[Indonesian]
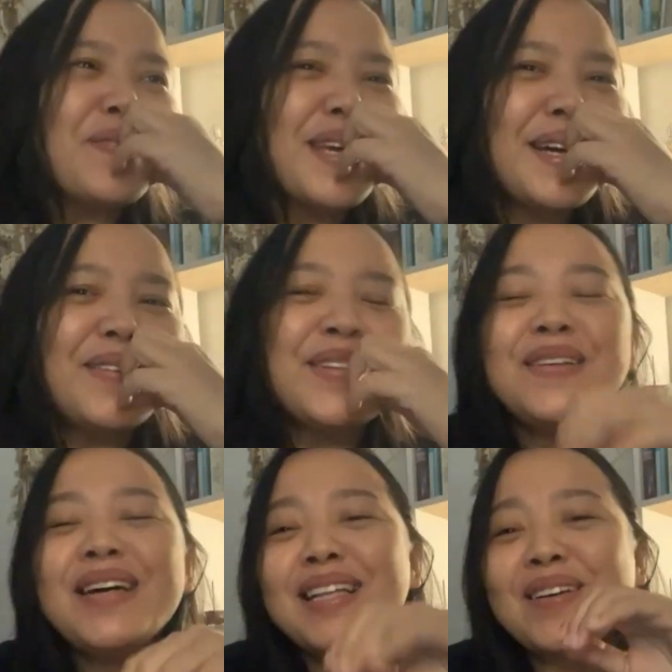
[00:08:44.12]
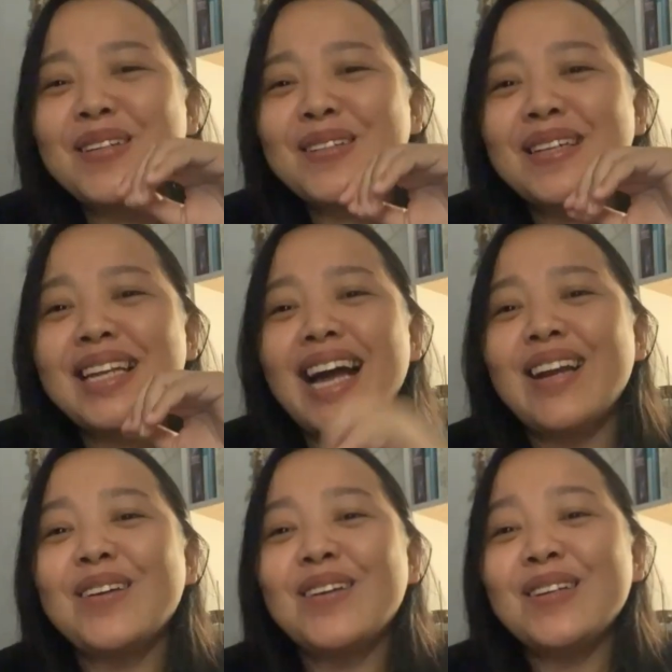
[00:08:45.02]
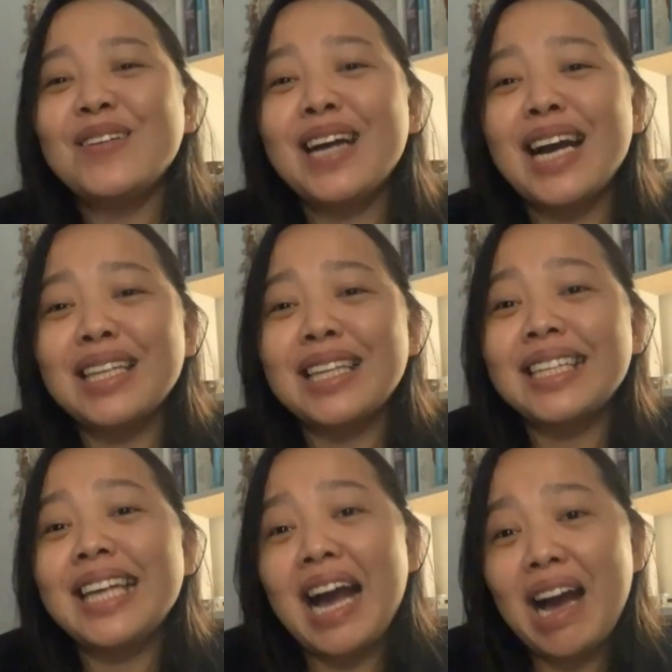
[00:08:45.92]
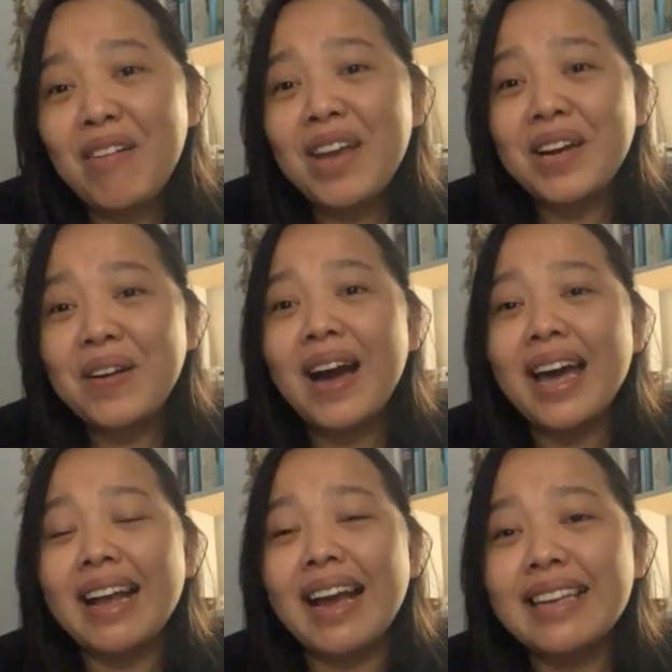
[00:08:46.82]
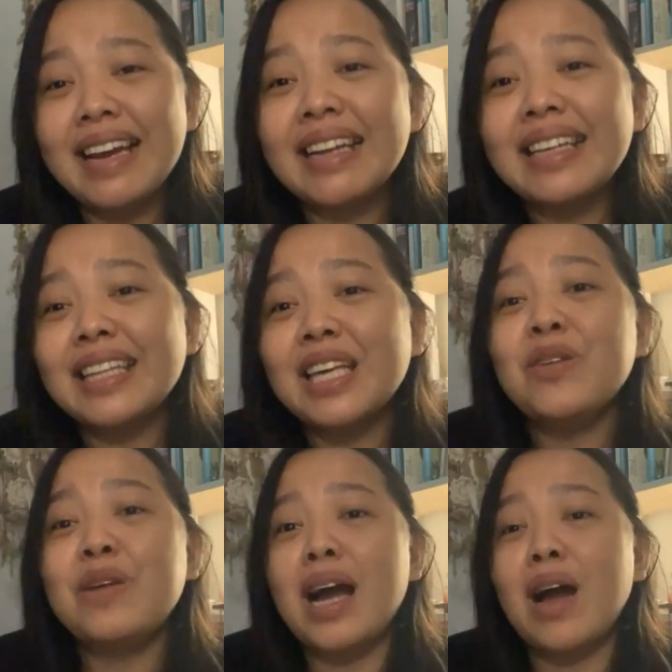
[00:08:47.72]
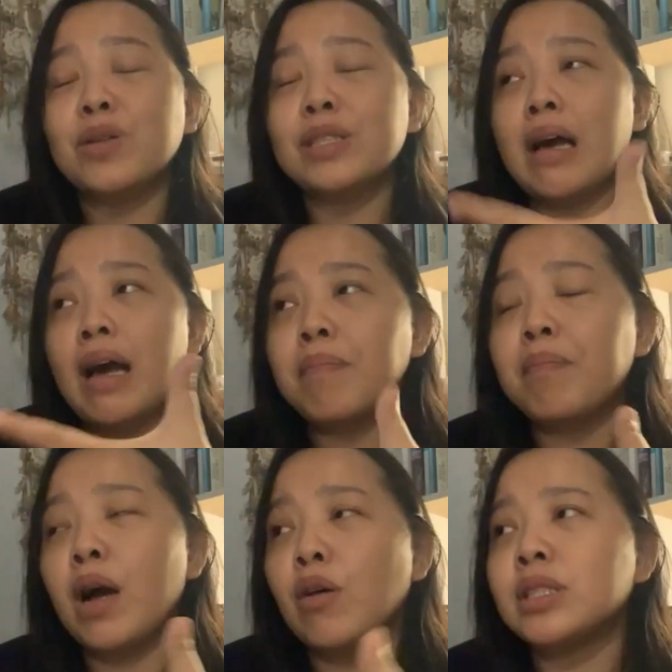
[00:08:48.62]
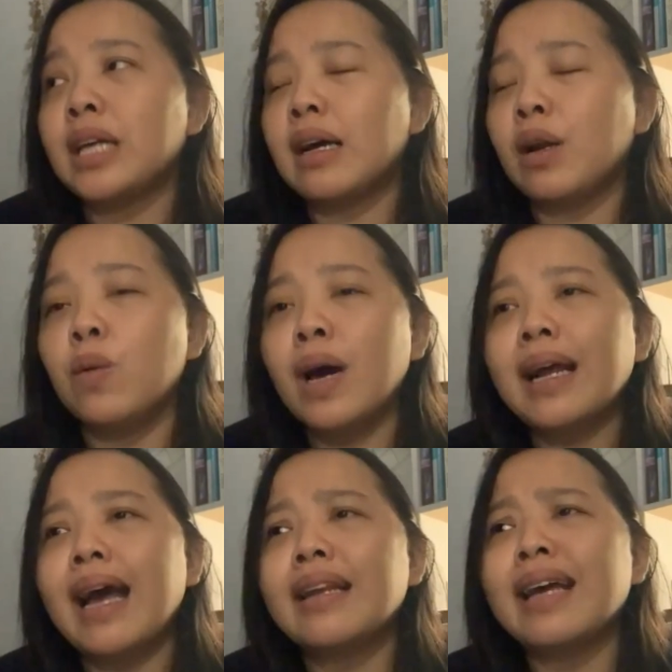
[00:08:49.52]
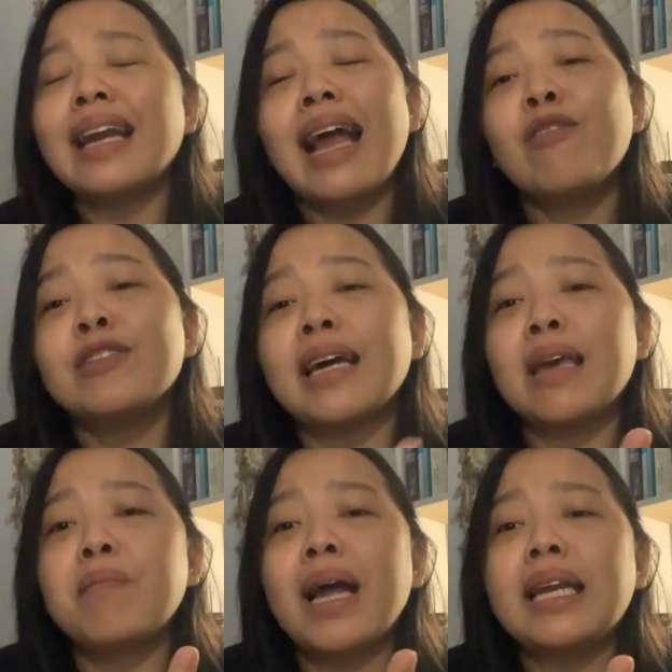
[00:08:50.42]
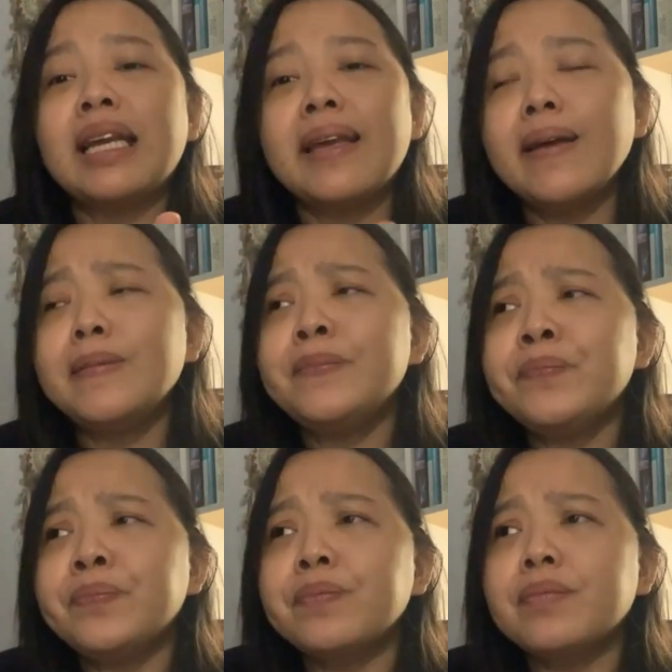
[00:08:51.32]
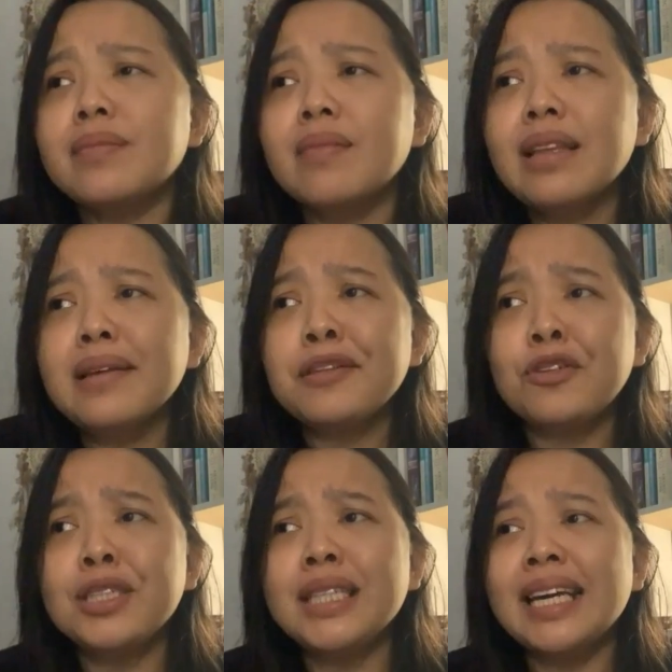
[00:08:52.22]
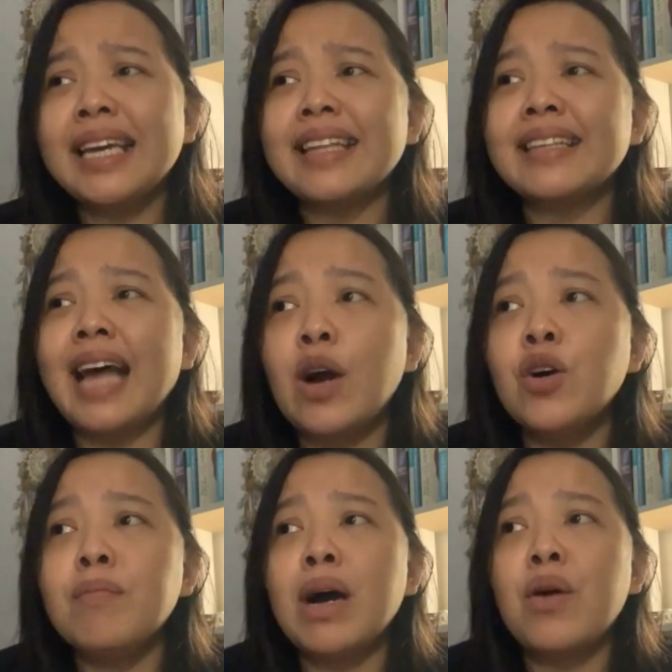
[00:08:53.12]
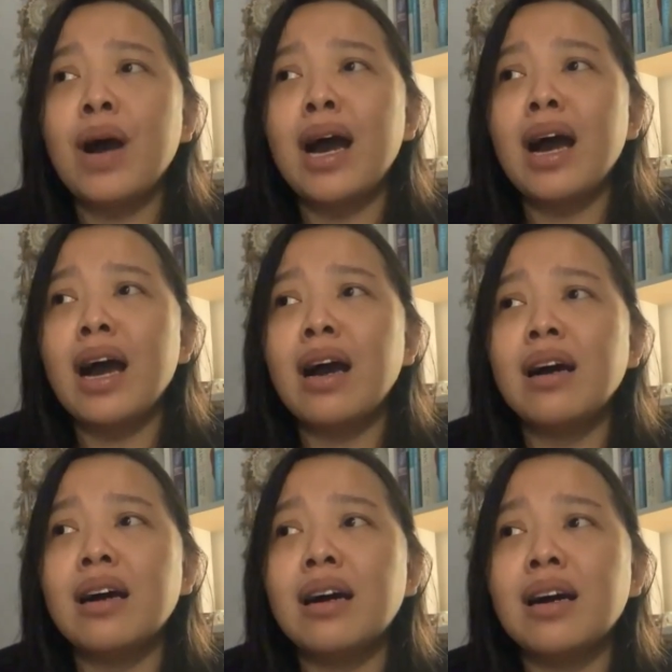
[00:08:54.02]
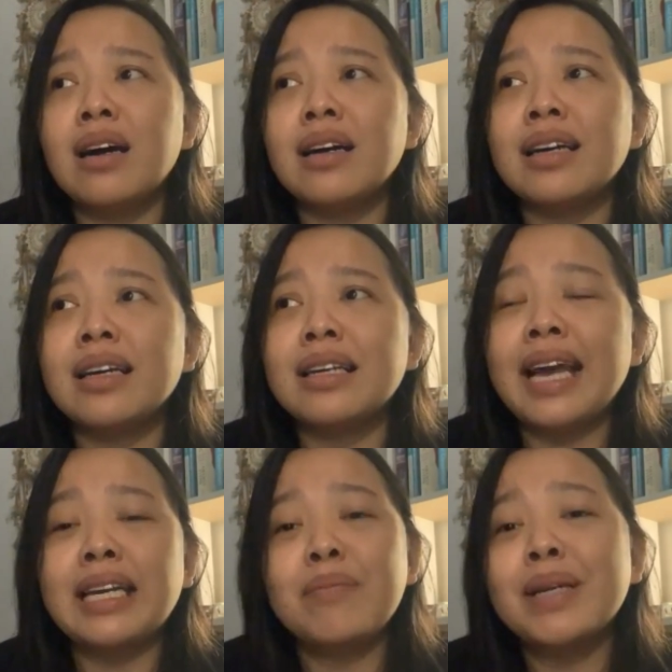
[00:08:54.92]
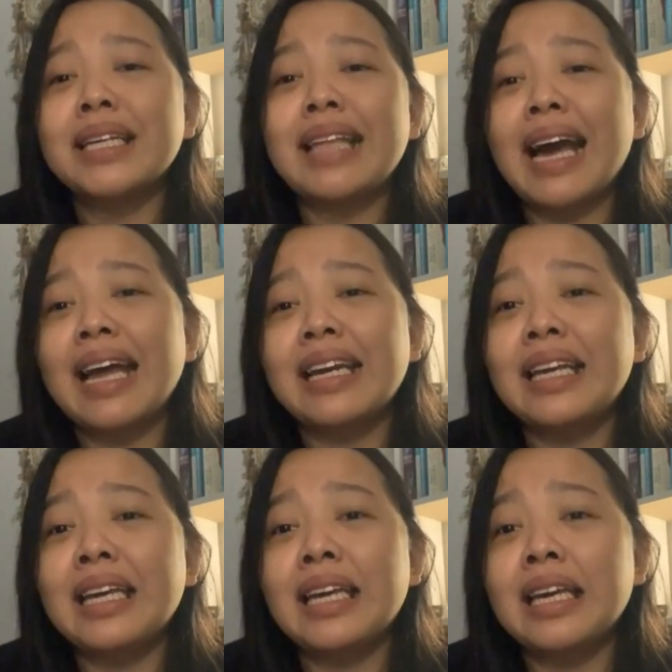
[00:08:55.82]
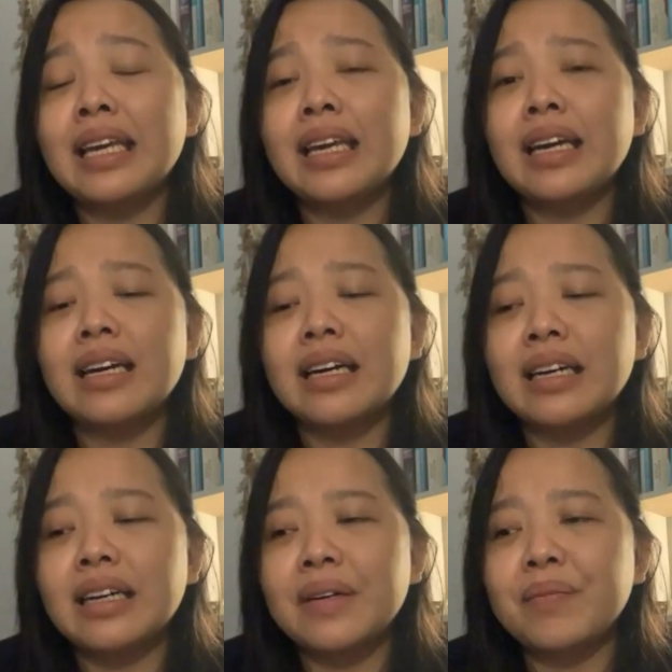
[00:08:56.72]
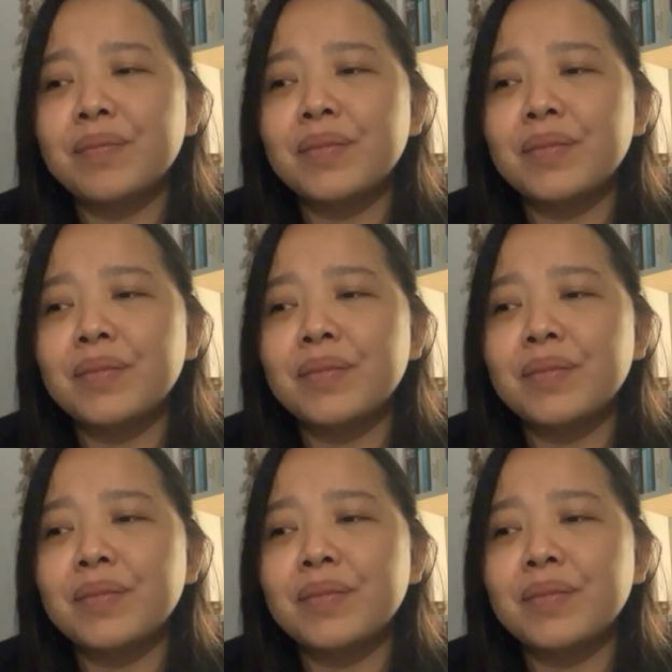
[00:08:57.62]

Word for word: nah untung kan konsul di Halodoc juga terjangkau ya dok harganya hmm. kan kita hmm. juga nggak usah nggak usah keluar kan karena aku saking paniknya terus yang kita tahu bahwa uh, yang diberitakan di uh,